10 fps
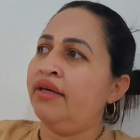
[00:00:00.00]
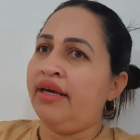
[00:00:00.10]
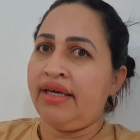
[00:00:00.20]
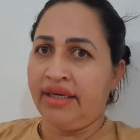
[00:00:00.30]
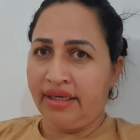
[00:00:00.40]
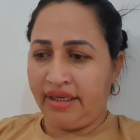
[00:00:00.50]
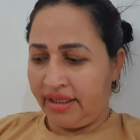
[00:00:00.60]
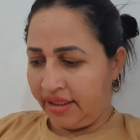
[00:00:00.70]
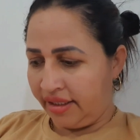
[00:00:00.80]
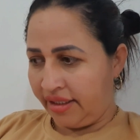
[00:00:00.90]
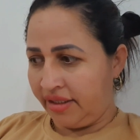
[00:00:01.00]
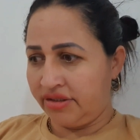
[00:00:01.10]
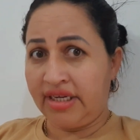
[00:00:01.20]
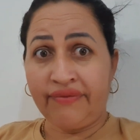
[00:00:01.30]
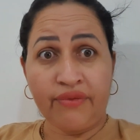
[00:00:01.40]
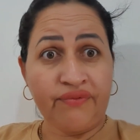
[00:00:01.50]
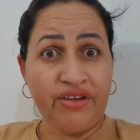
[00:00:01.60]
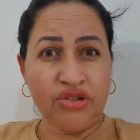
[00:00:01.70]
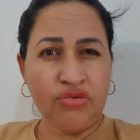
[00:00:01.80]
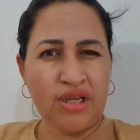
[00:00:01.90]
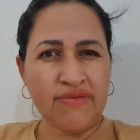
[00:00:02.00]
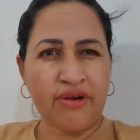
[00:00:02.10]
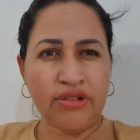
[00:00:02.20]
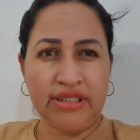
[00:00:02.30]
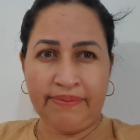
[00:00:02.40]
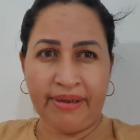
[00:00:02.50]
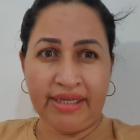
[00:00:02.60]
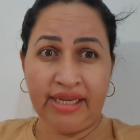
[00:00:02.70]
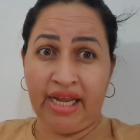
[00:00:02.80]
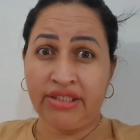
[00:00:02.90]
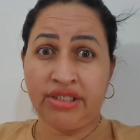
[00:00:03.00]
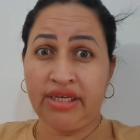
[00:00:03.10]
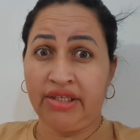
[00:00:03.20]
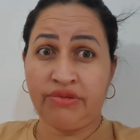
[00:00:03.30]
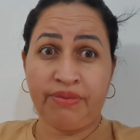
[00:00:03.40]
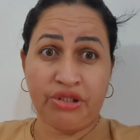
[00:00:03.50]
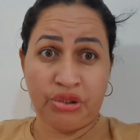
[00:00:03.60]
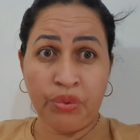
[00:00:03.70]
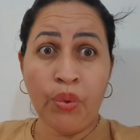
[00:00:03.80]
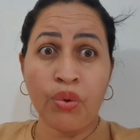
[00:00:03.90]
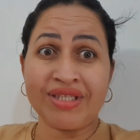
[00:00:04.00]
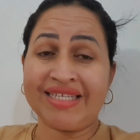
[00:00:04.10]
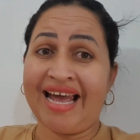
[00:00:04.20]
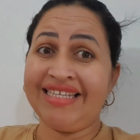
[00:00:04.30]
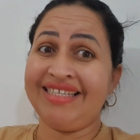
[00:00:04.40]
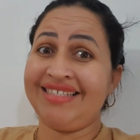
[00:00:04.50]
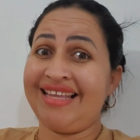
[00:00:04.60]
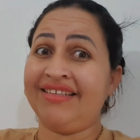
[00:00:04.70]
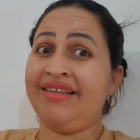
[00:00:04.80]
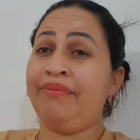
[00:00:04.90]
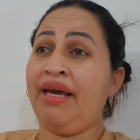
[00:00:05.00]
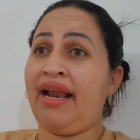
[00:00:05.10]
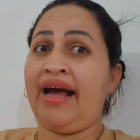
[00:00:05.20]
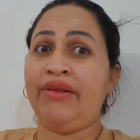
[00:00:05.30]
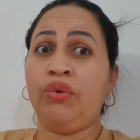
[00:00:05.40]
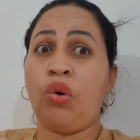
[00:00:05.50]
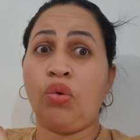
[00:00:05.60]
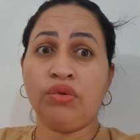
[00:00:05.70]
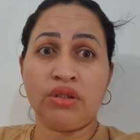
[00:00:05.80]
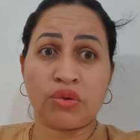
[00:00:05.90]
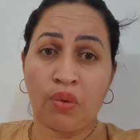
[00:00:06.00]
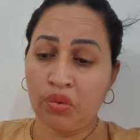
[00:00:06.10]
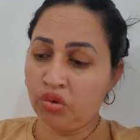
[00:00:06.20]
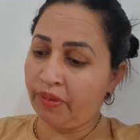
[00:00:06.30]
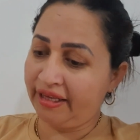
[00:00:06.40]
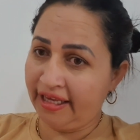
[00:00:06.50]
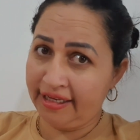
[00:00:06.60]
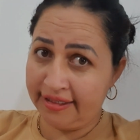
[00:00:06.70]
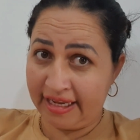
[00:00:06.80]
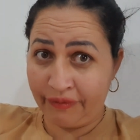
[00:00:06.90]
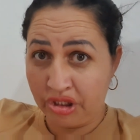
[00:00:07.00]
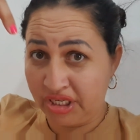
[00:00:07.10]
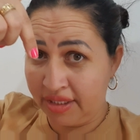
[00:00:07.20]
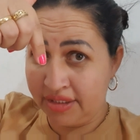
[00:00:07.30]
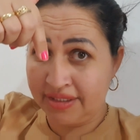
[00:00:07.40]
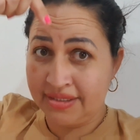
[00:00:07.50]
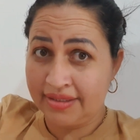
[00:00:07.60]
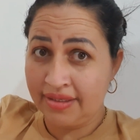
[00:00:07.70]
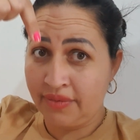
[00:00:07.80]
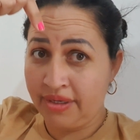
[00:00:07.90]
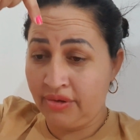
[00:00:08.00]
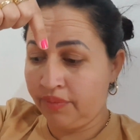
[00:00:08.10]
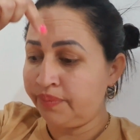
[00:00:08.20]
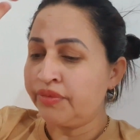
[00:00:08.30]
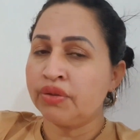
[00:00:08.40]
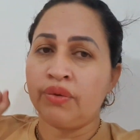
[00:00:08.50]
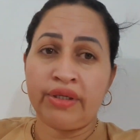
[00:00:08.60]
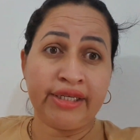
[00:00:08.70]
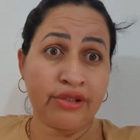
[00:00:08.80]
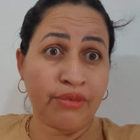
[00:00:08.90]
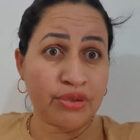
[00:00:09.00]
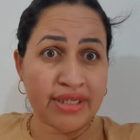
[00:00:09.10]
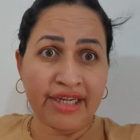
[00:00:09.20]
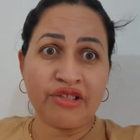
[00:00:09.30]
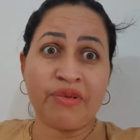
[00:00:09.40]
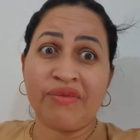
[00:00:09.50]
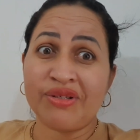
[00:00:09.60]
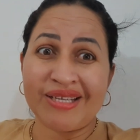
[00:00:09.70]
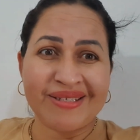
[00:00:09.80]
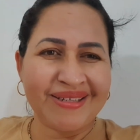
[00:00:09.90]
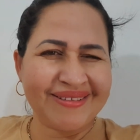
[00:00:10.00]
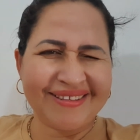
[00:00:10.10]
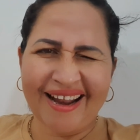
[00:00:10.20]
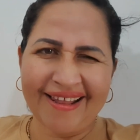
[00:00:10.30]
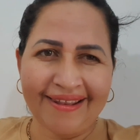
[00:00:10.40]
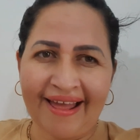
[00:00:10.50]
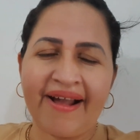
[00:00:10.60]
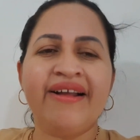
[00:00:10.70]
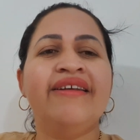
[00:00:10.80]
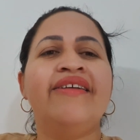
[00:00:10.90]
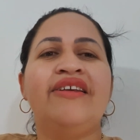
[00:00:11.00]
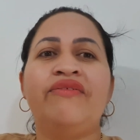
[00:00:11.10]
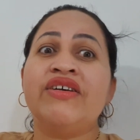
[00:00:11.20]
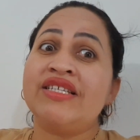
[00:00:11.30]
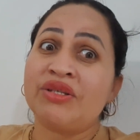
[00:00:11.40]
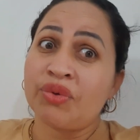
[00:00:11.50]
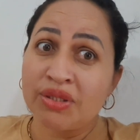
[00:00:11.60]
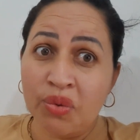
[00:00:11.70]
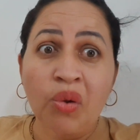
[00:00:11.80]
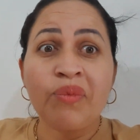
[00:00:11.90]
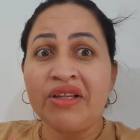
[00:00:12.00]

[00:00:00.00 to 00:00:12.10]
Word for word: E já fiz duas fotinhas para cliente, cliente pediu. O site está liberado com desconto para quem quiser. Vou deixar na descrição aí o link do meu site para vocês entrar lá e fazer suas compras